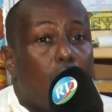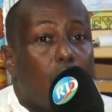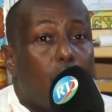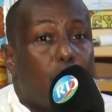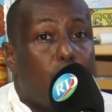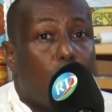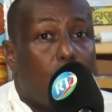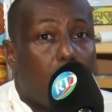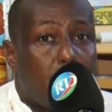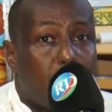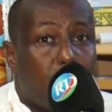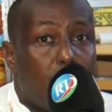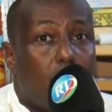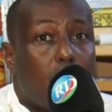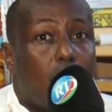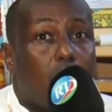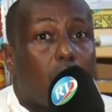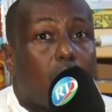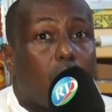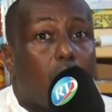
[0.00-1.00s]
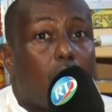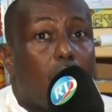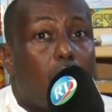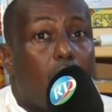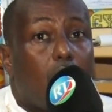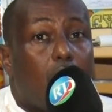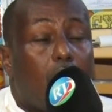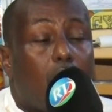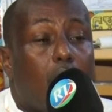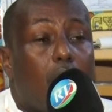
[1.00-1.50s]
pour répondre
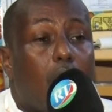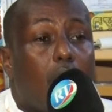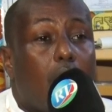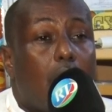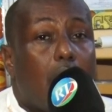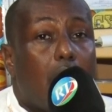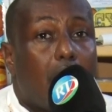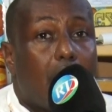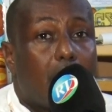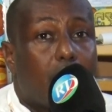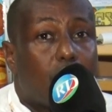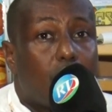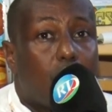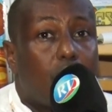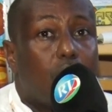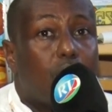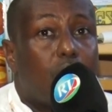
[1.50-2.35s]
à, l'attente